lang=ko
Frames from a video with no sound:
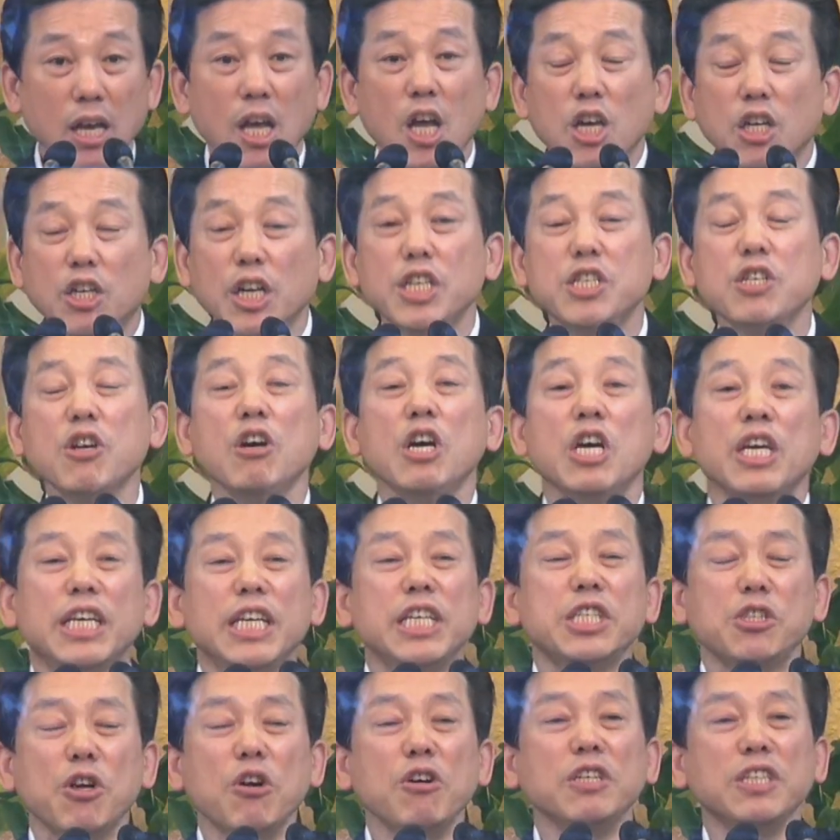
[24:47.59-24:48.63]
그래서 이
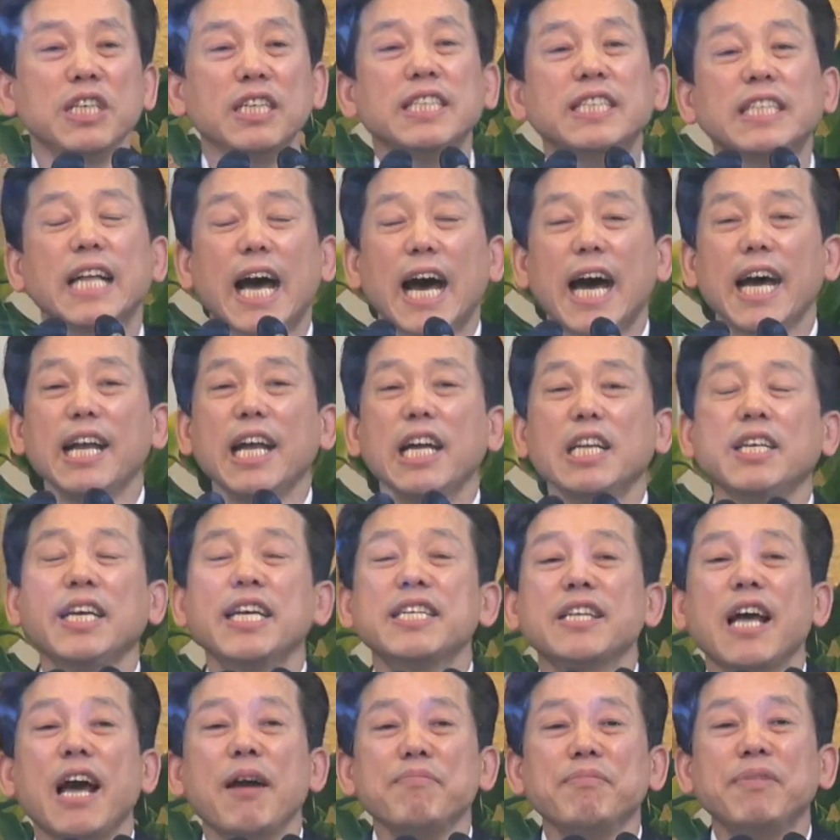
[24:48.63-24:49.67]
성전은
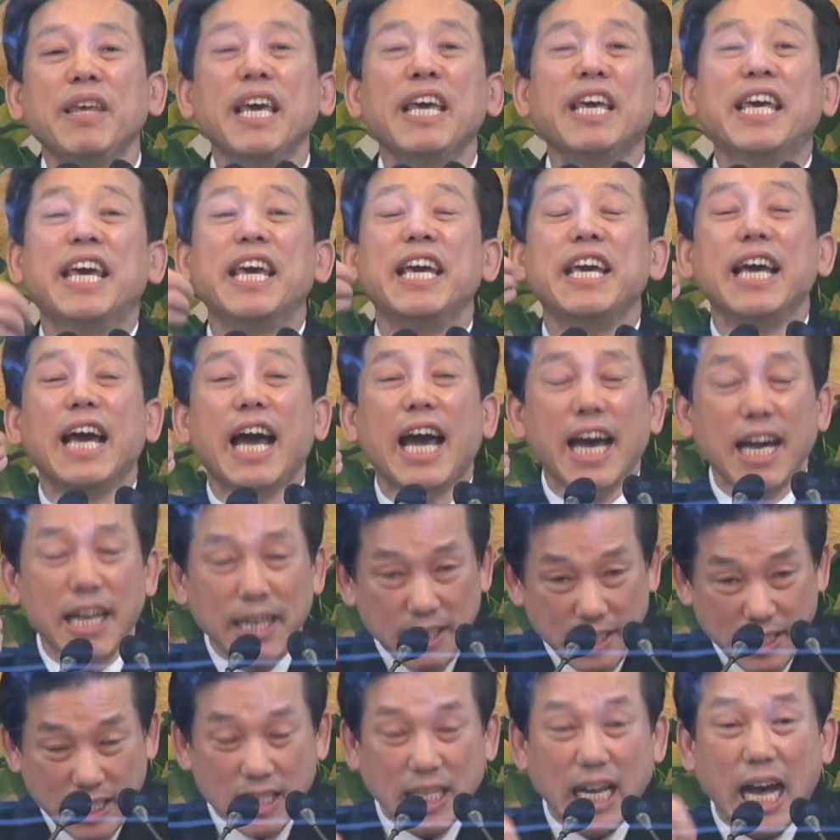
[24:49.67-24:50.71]
하나님께서 함께 한
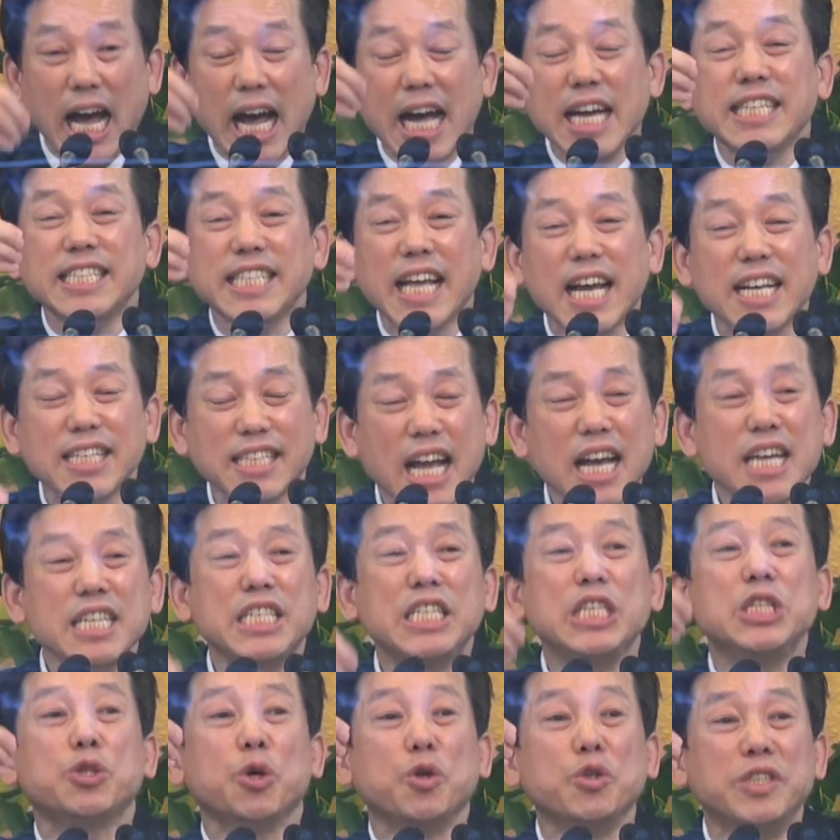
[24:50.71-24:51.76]
항상
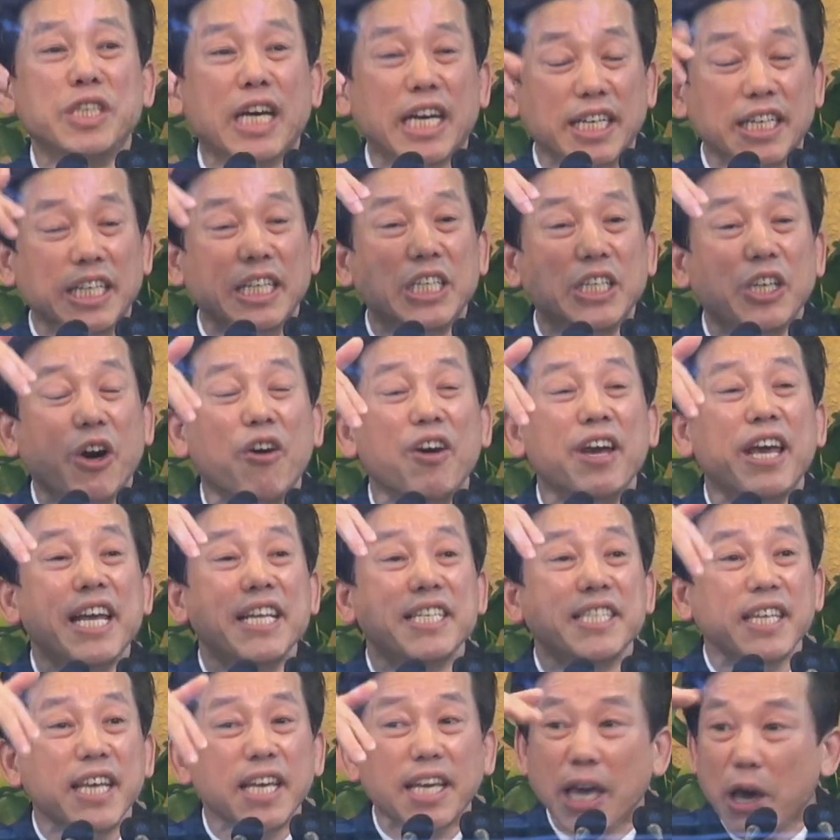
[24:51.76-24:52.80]
상시 존재하는 영의
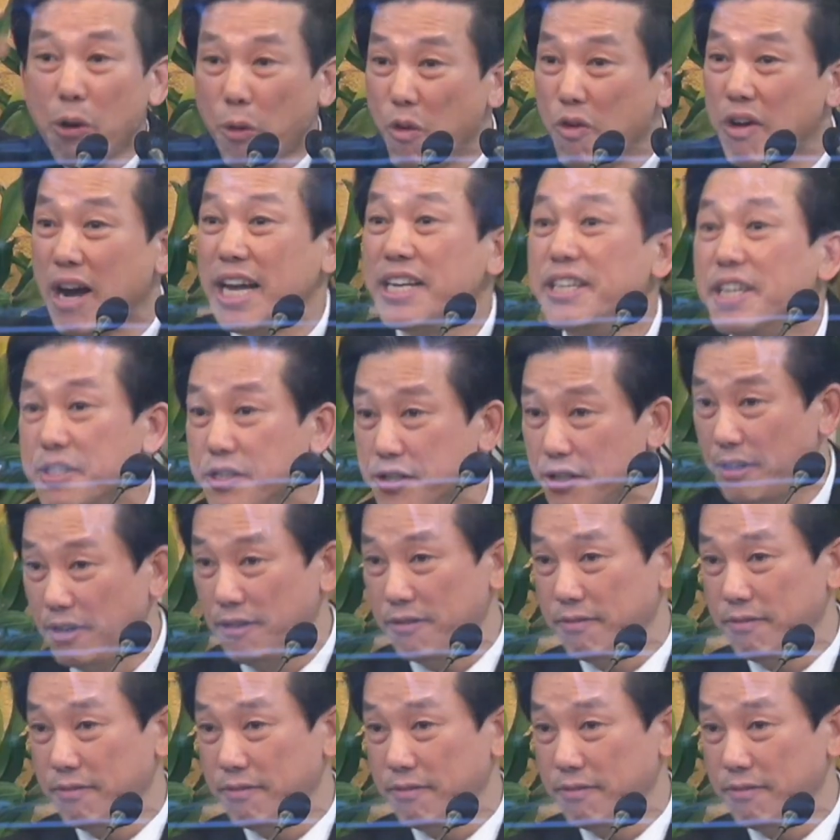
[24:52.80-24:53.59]
세계 공간이었어요.